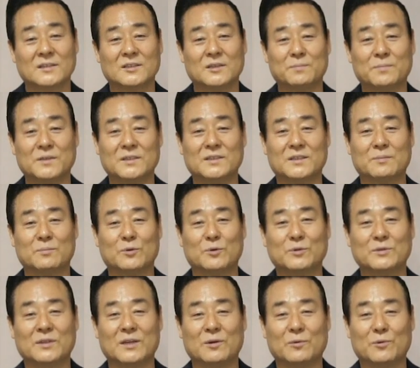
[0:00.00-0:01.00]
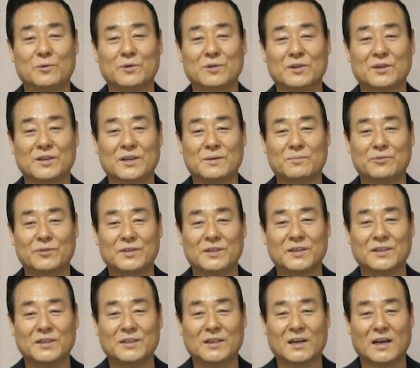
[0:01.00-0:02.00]
첫 번째 모세 5경의
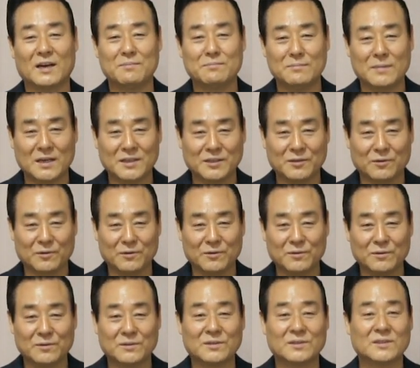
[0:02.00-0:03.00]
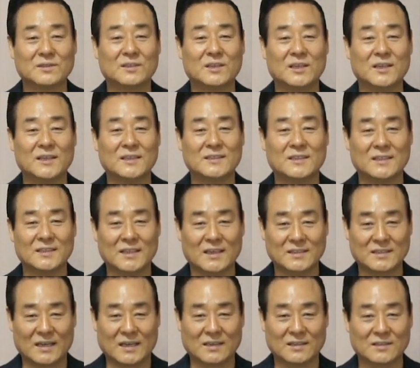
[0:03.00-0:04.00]
분위기는 한마디로
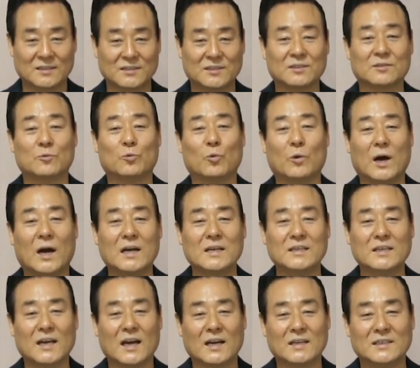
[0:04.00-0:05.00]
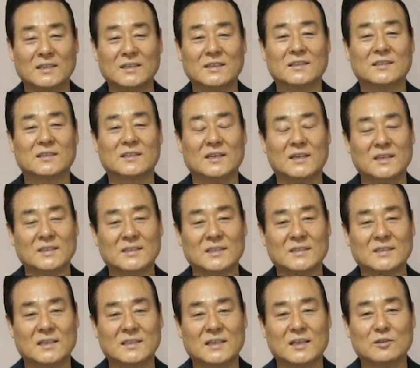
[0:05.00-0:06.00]
대제사장 즉 왕이 아닌
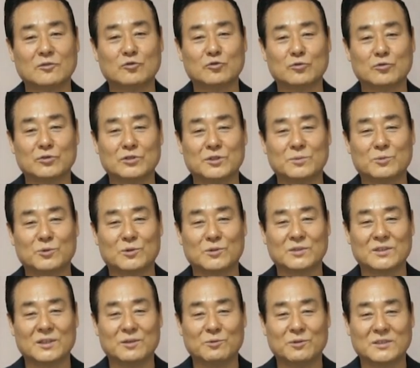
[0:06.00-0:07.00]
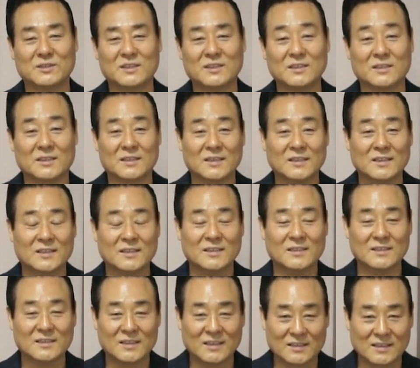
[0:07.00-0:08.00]
대제사장 중심으로 세워진
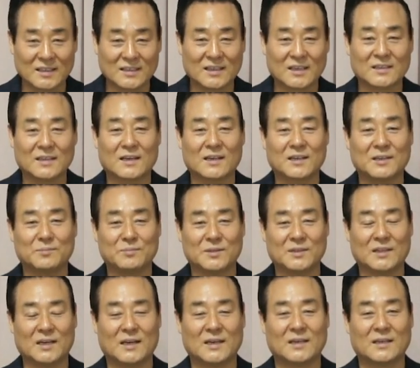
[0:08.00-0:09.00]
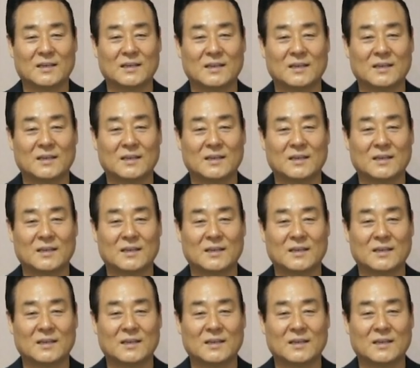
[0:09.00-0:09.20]
제사장 나라입니다.